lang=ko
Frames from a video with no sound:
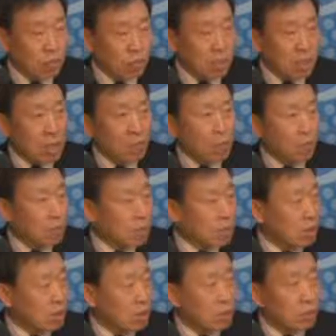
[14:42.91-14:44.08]
우리나라
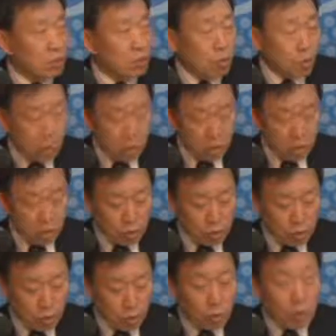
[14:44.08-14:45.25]
국민들의 행복
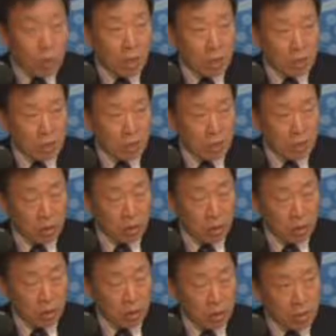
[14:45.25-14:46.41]
지수도 높아진다고
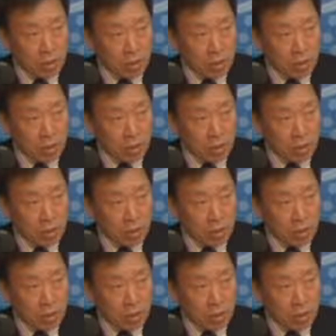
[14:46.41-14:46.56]
생각합니다.